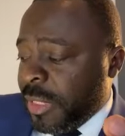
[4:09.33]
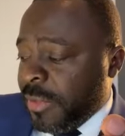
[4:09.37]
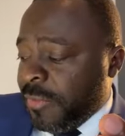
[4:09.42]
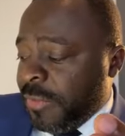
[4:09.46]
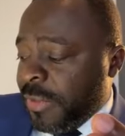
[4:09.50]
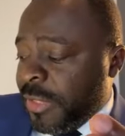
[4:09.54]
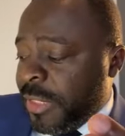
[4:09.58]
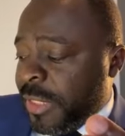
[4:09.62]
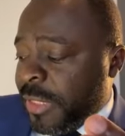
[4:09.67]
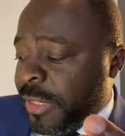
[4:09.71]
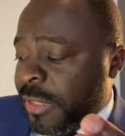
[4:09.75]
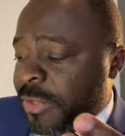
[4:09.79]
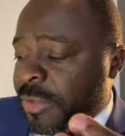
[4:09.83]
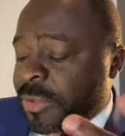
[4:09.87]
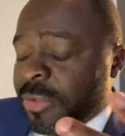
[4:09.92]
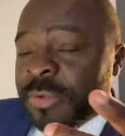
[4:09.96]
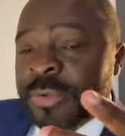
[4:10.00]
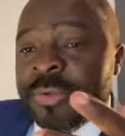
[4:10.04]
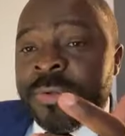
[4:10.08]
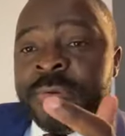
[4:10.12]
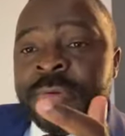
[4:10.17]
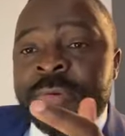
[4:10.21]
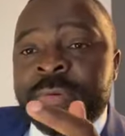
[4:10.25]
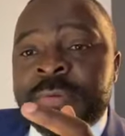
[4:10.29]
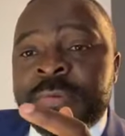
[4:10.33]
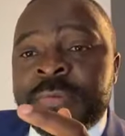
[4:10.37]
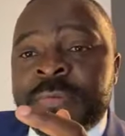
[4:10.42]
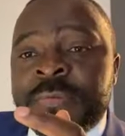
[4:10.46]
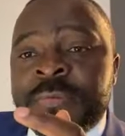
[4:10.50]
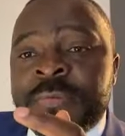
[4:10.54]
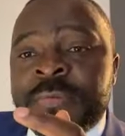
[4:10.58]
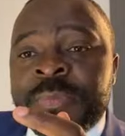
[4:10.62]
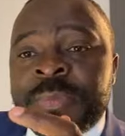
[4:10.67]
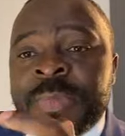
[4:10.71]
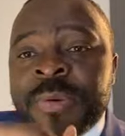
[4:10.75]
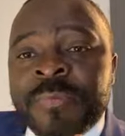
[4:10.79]
Ça veut dire que
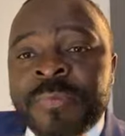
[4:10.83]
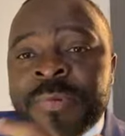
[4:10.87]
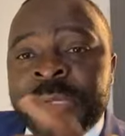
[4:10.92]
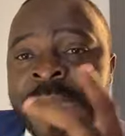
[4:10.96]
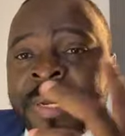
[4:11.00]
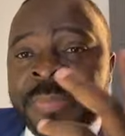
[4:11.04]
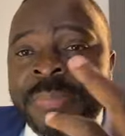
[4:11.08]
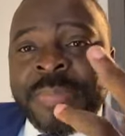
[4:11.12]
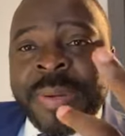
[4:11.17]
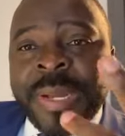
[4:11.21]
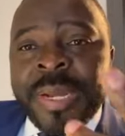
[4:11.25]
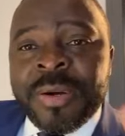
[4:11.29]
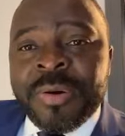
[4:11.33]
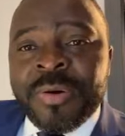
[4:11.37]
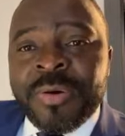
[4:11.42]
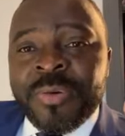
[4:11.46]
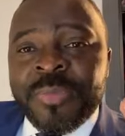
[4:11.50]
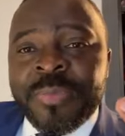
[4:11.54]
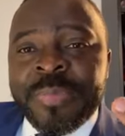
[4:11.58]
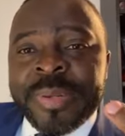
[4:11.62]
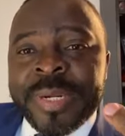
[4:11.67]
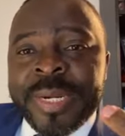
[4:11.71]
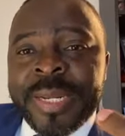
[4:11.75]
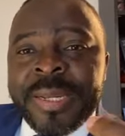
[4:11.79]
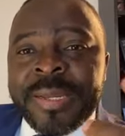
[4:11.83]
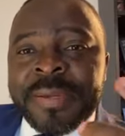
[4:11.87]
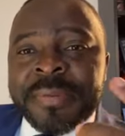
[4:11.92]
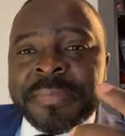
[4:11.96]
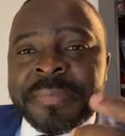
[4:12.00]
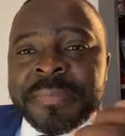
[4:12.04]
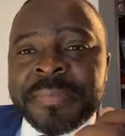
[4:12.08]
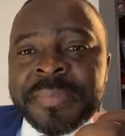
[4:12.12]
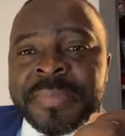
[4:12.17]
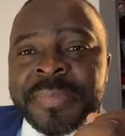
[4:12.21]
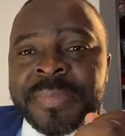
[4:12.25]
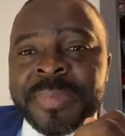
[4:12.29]
vous-même, vous, n'êtes pas encore prêt
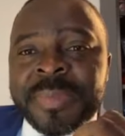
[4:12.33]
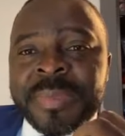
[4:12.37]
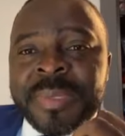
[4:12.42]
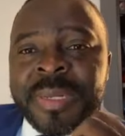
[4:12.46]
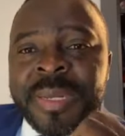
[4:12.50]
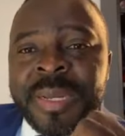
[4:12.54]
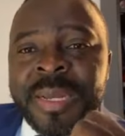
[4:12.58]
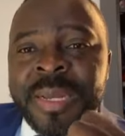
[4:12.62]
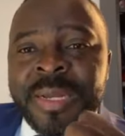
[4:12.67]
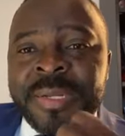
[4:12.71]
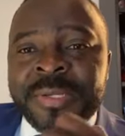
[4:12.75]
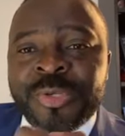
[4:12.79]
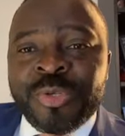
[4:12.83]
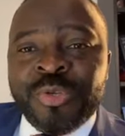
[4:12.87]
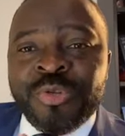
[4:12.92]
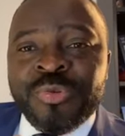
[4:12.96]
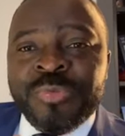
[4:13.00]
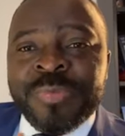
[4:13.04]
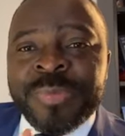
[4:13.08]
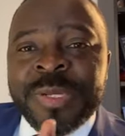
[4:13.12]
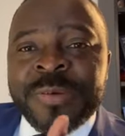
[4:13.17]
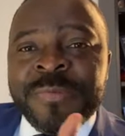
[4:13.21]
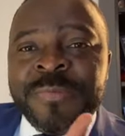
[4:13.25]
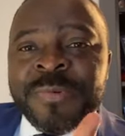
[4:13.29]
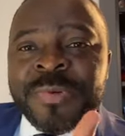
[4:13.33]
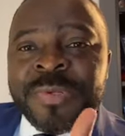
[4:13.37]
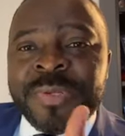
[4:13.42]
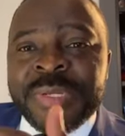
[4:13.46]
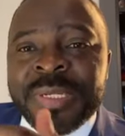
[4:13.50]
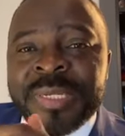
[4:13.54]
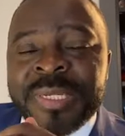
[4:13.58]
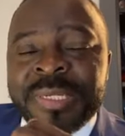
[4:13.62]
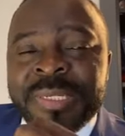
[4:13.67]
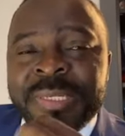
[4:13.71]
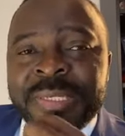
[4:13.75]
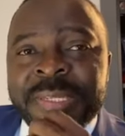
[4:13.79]
à assumer
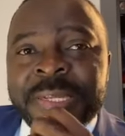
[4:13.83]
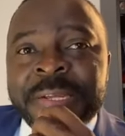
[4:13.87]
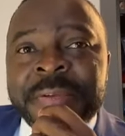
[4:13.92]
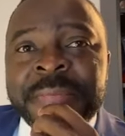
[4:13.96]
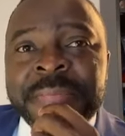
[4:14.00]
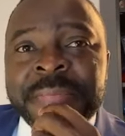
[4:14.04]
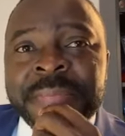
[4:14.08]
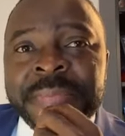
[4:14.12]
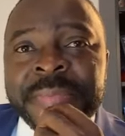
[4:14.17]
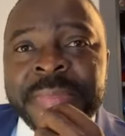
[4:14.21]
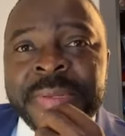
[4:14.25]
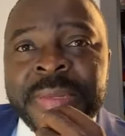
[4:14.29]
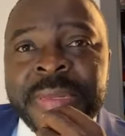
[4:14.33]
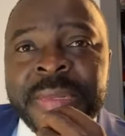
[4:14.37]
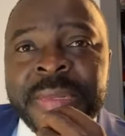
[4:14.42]
votre destin.